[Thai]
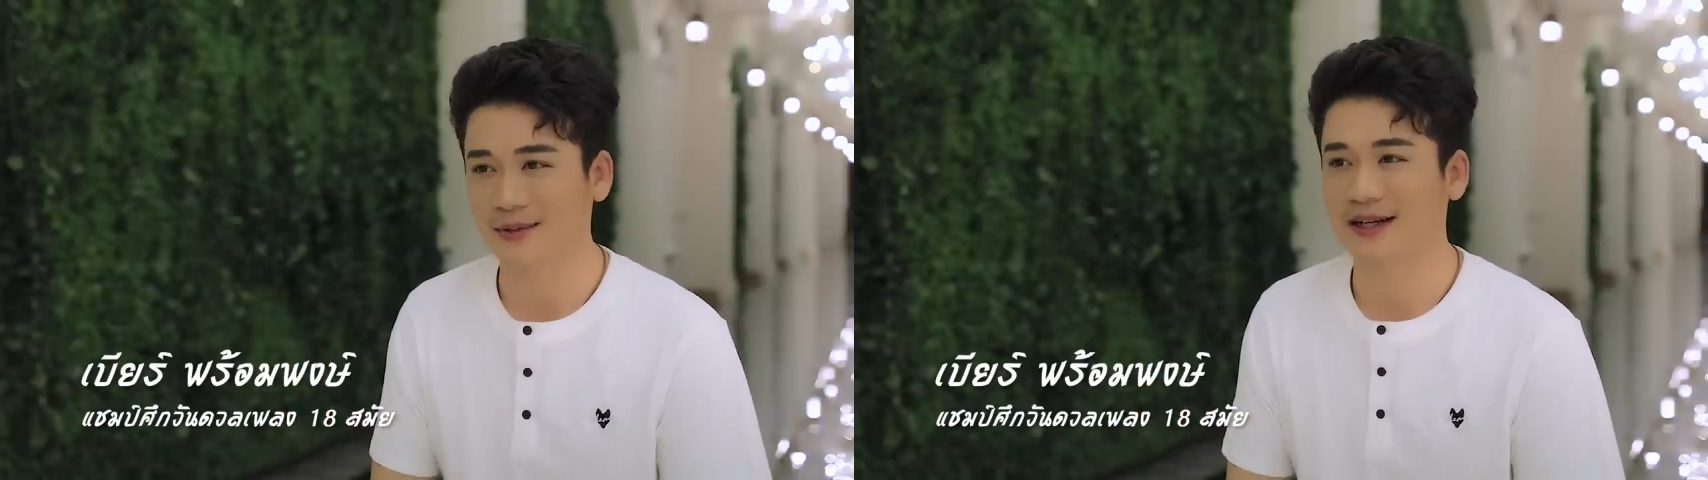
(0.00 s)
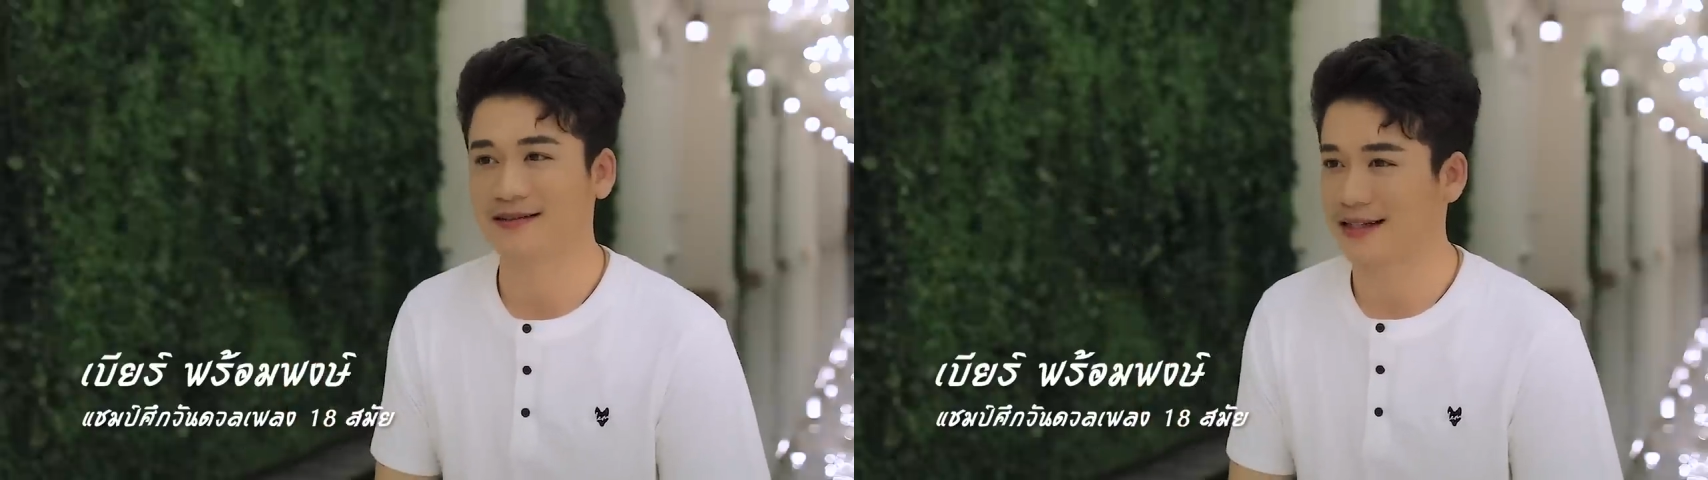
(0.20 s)

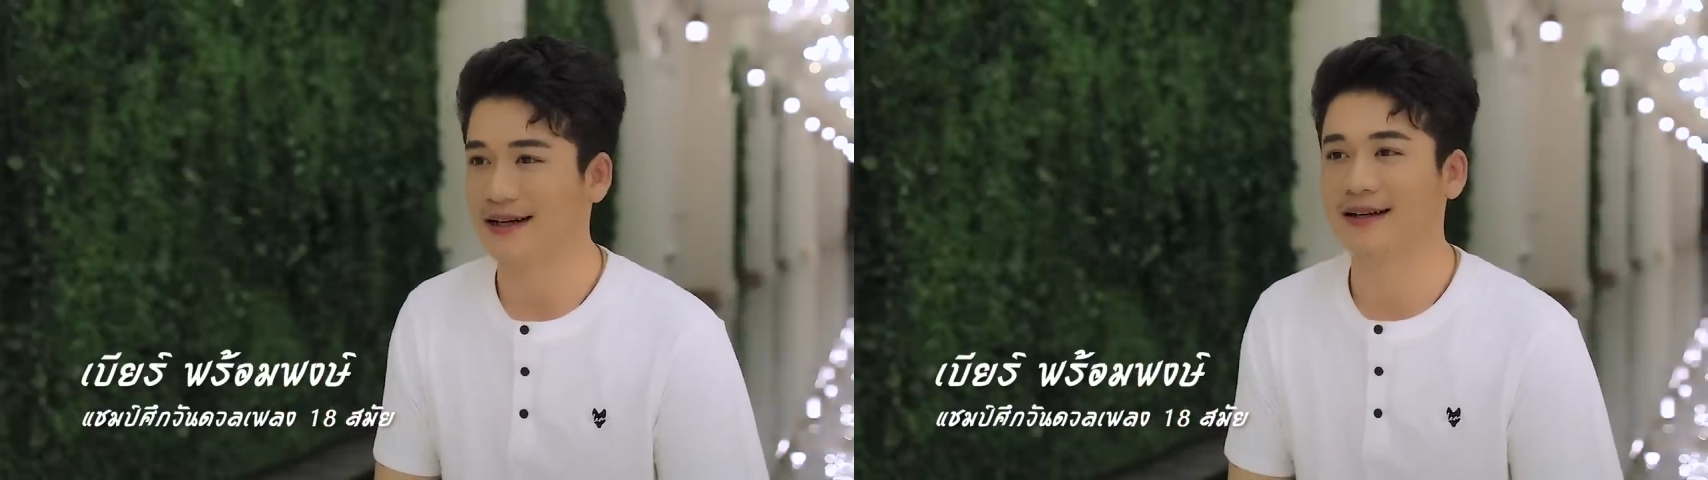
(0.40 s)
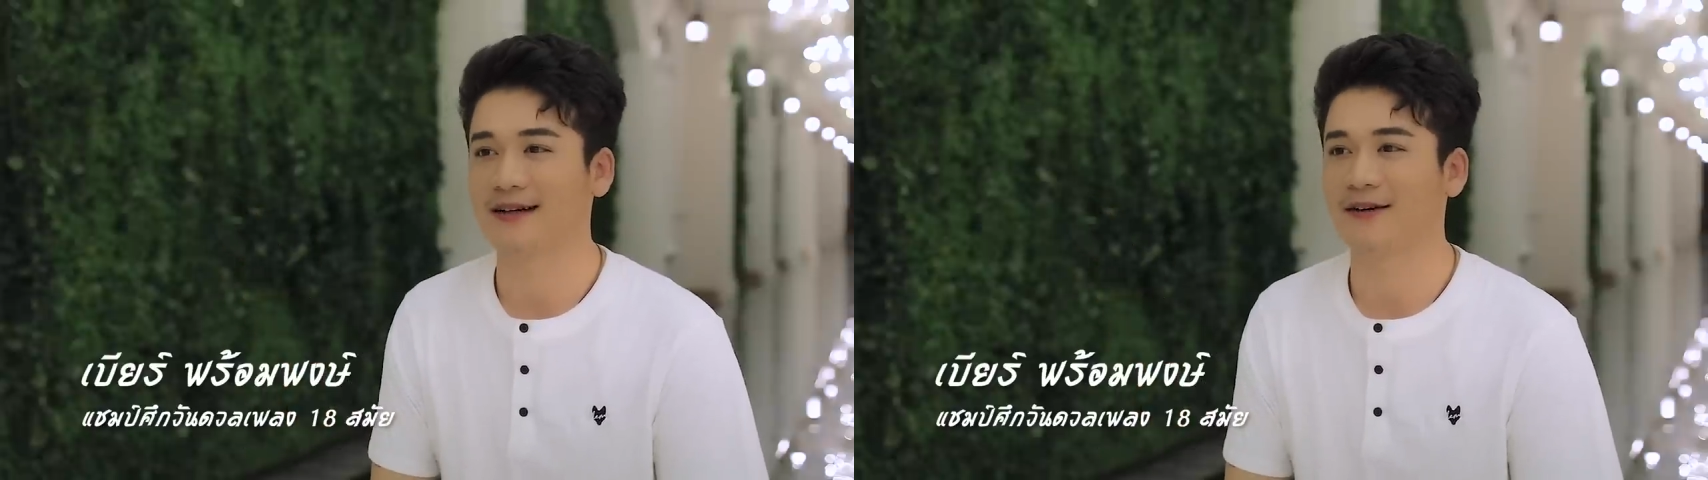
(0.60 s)
เดือน
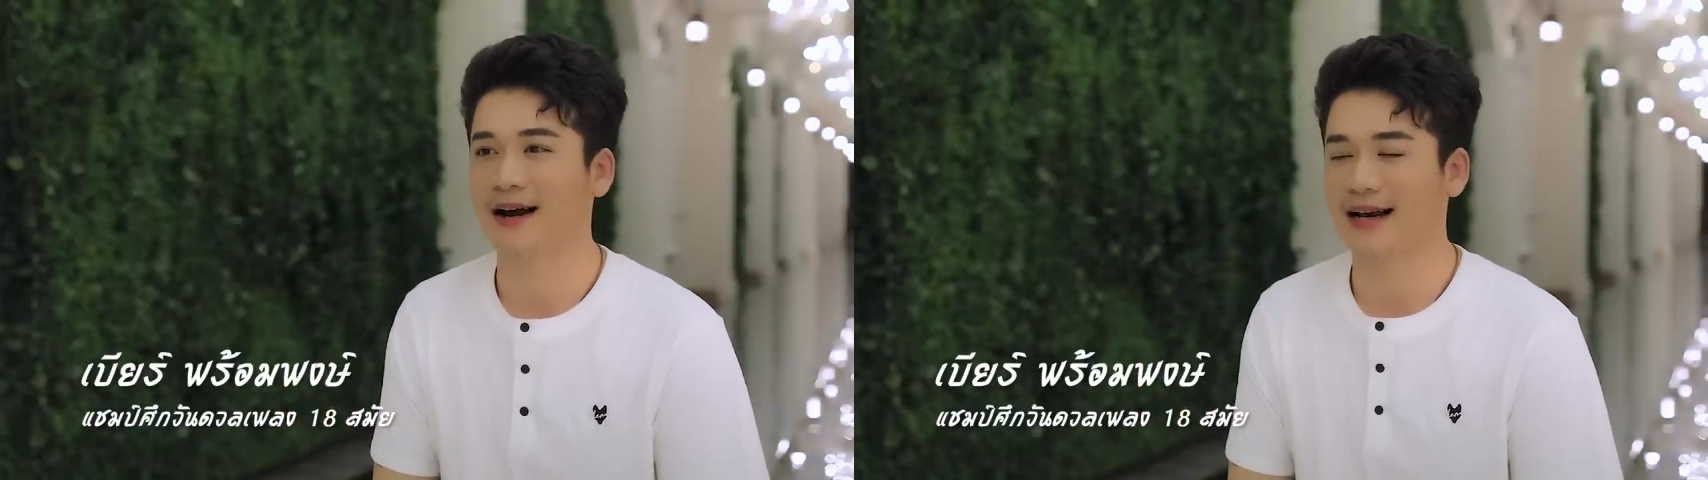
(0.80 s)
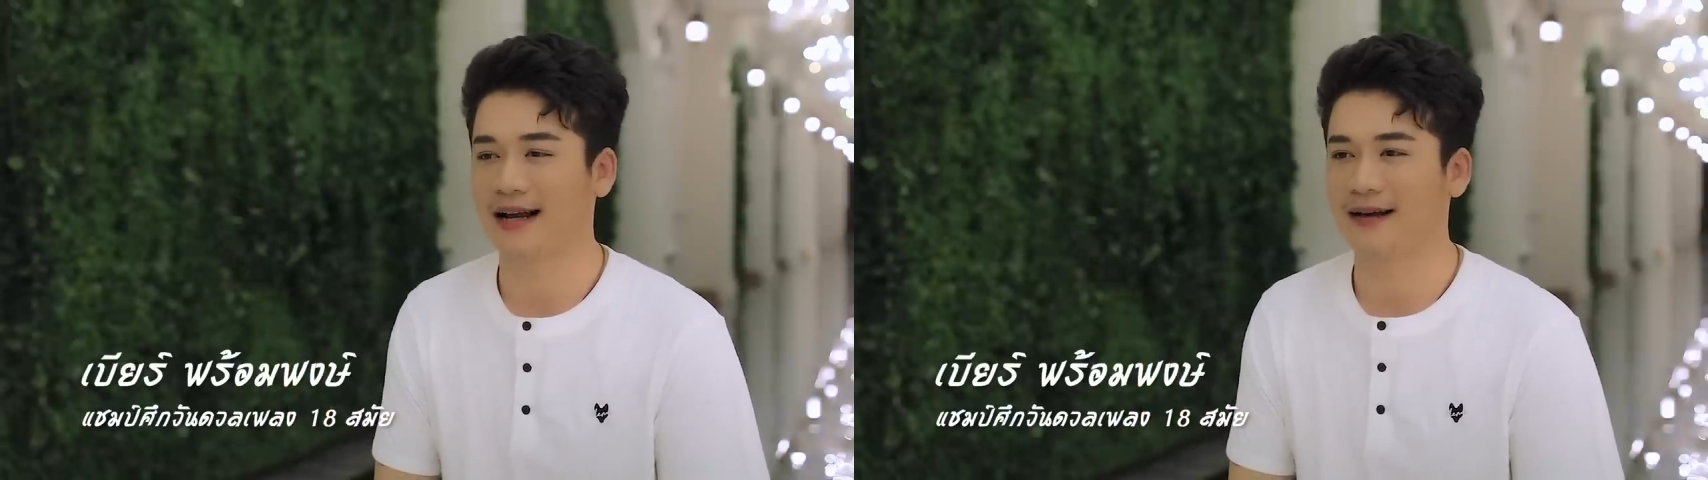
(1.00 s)
4 เดือนก็
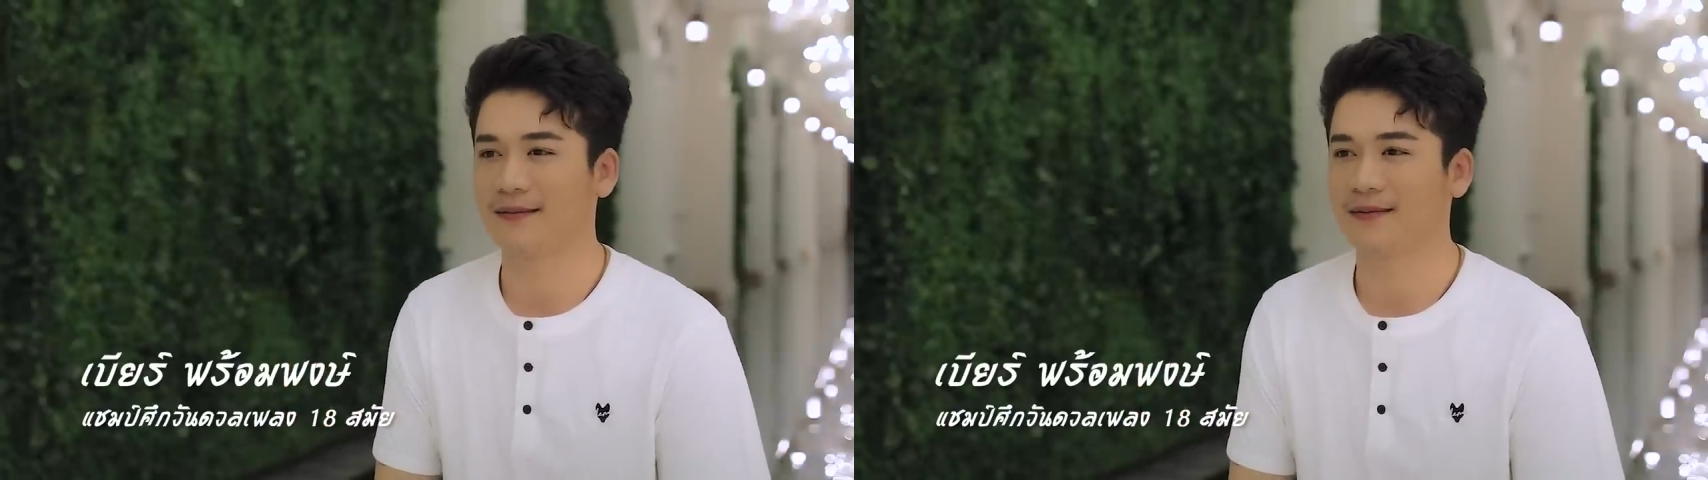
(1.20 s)
ว่าได้